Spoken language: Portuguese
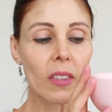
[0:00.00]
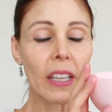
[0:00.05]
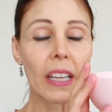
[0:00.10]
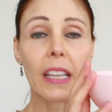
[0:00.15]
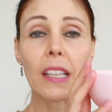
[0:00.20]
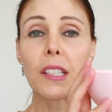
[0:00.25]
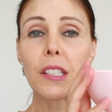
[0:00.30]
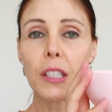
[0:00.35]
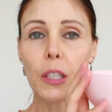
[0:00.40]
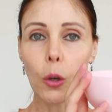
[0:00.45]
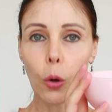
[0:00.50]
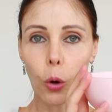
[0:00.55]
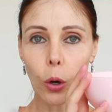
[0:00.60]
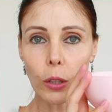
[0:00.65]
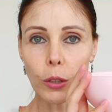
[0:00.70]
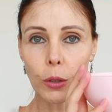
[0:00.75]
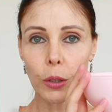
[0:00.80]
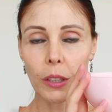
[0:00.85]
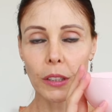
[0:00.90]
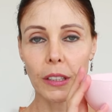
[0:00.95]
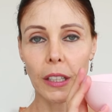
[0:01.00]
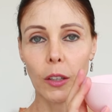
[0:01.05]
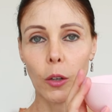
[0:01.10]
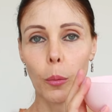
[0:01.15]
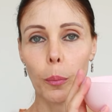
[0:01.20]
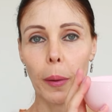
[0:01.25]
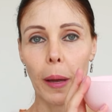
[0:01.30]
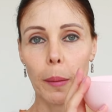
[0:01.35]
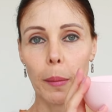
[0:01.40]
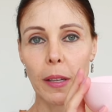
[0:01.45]
esse outro que tem
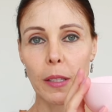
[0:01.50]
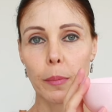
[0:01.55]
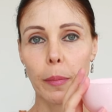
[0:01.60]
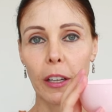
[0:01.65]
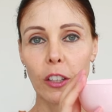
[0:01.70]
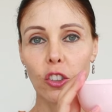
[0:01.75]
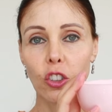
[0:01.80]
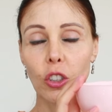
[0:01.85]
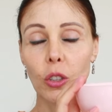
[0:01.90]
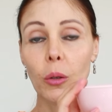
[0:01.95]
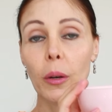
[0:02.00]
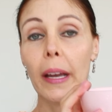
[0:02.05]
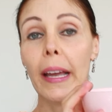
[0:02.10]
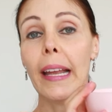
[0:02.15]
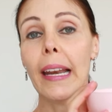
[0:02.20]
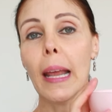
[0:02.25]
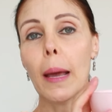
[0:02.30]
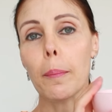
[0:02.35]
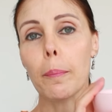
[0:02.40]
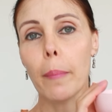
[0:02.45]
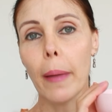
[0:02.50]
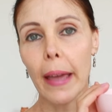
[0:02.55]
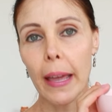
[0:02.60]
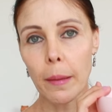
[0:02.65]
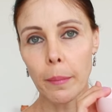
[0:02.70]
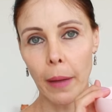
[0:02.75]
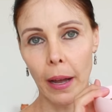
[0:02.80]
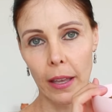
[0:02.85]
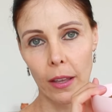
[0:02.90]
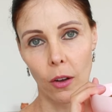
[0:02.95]
o pé mais baixinho, ele é
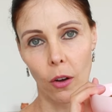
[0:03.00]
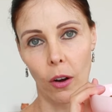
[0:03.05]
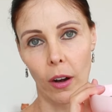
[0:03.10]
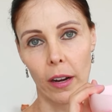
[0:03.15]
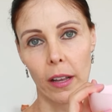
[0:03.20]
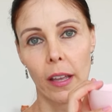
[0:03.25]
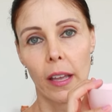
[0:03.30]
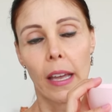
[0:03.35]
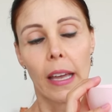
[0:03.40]
bem maior.